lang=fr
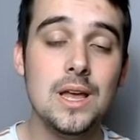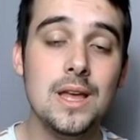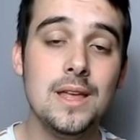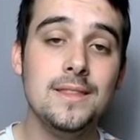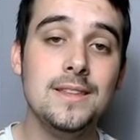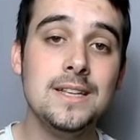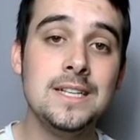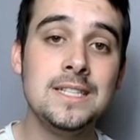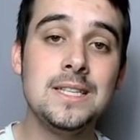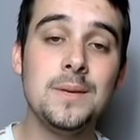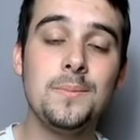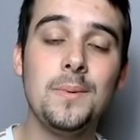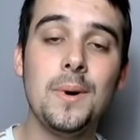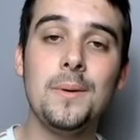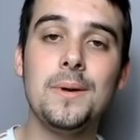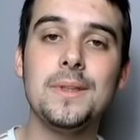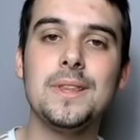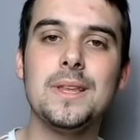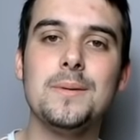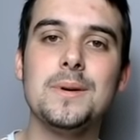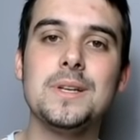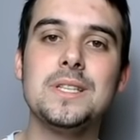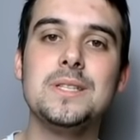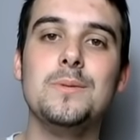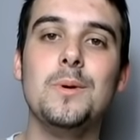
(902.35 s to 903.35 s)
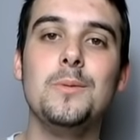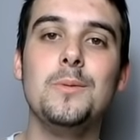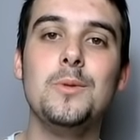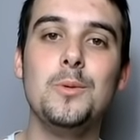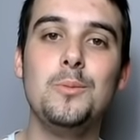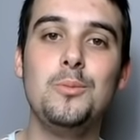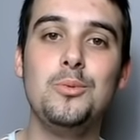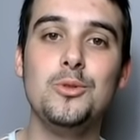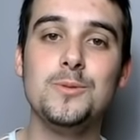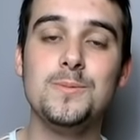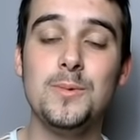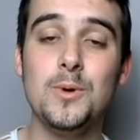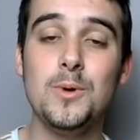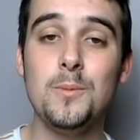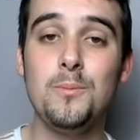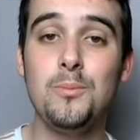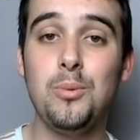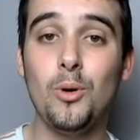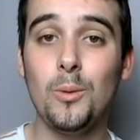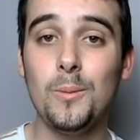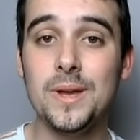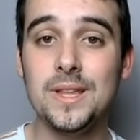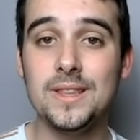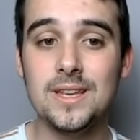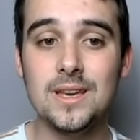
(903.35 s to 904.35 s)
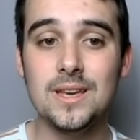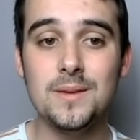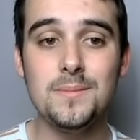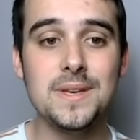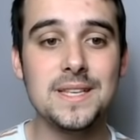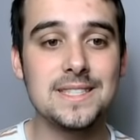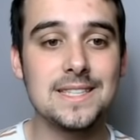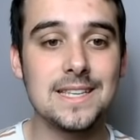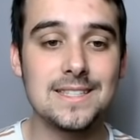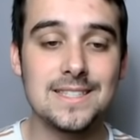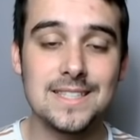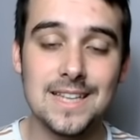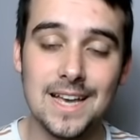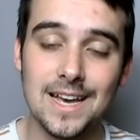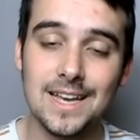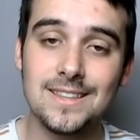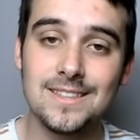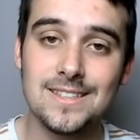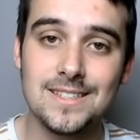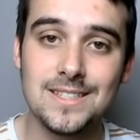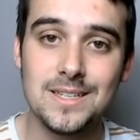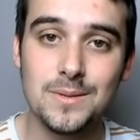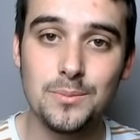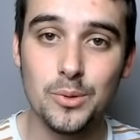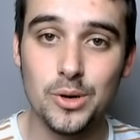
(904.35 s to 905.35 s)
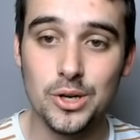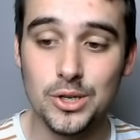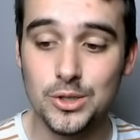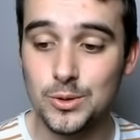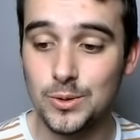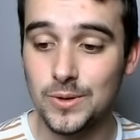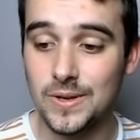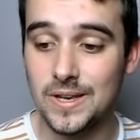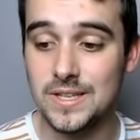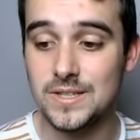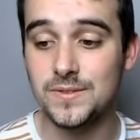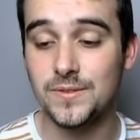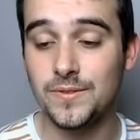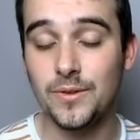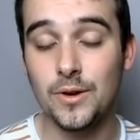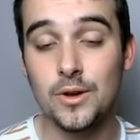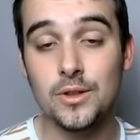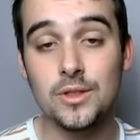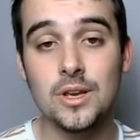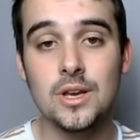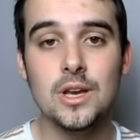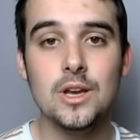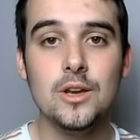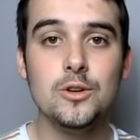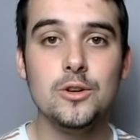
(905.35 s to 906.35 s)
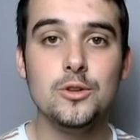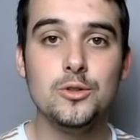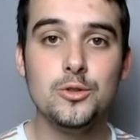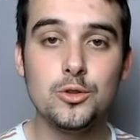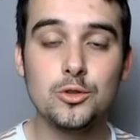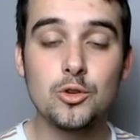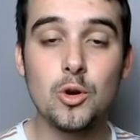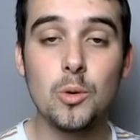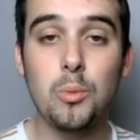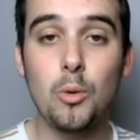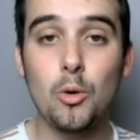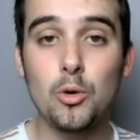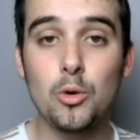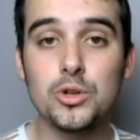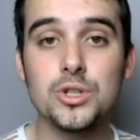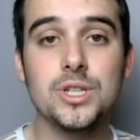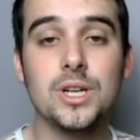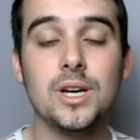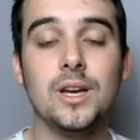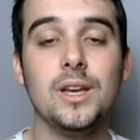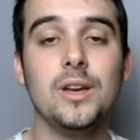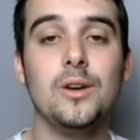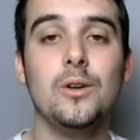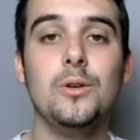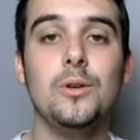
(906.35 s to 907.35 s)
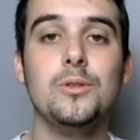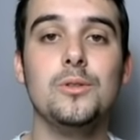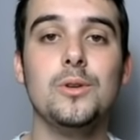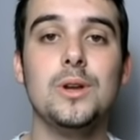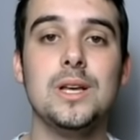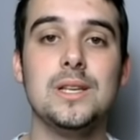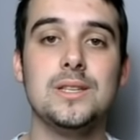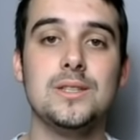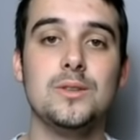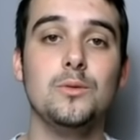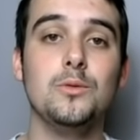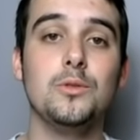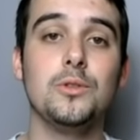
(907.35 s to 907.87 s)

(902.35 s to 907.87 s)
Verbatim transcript: N'hésitez pas à mettre un maximum de pouces bleus pour m'aider, mais ça s'arrête ici pour les showcases fun jusqu'au prochain reroll de la saison.